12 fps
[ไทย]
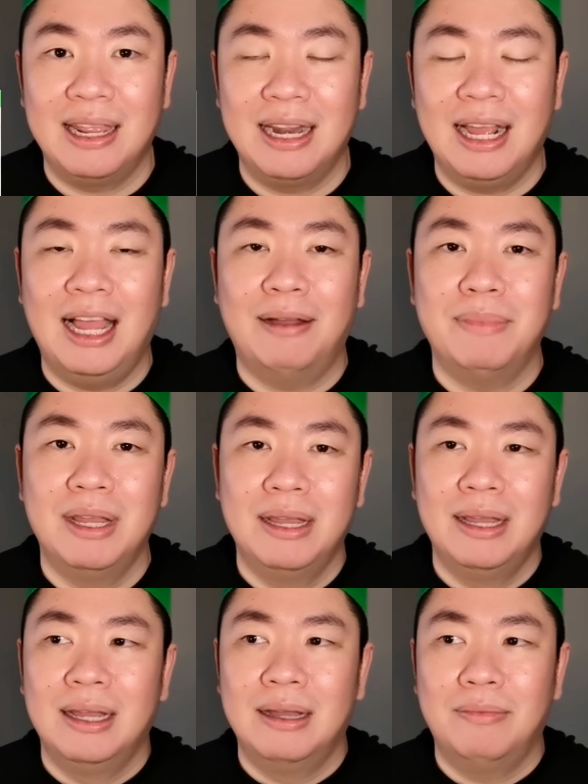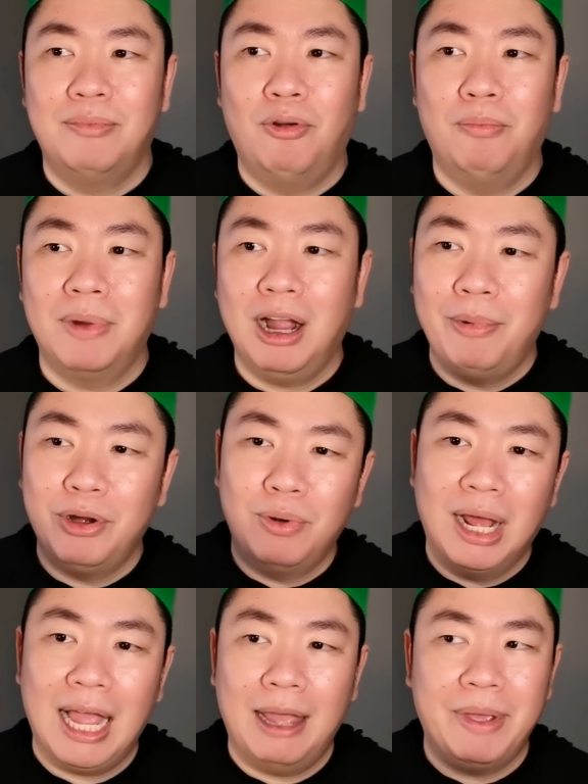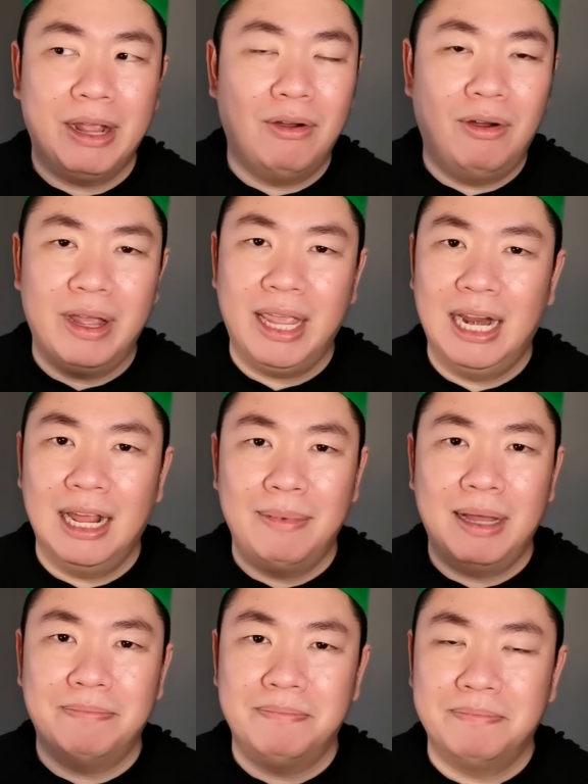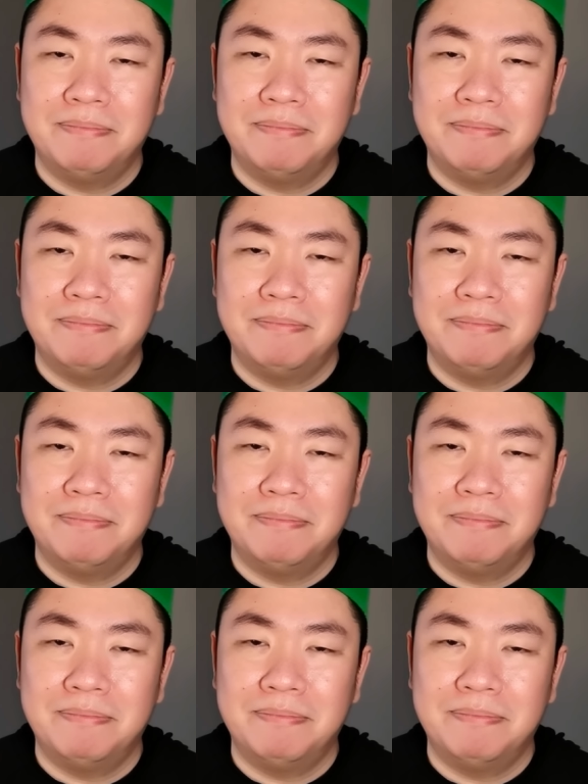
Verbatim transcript: นะครับผมเข้าไปดูราคา Bitcoin เห็นแล้วแบบ